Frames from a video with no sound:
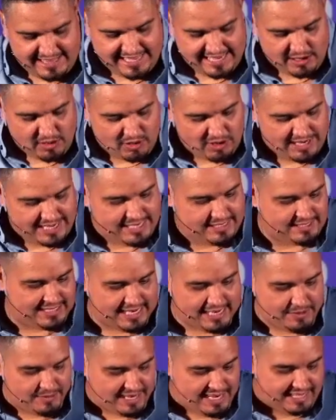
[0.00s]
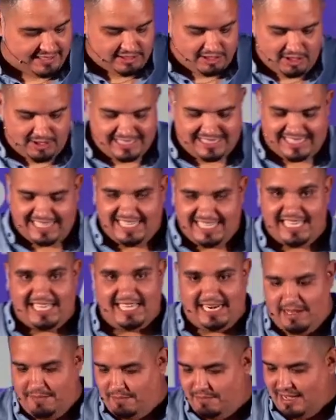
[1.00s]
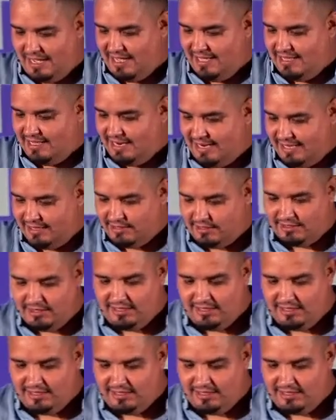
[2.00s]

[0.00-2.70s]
hoy celebrando este Día de las Madres.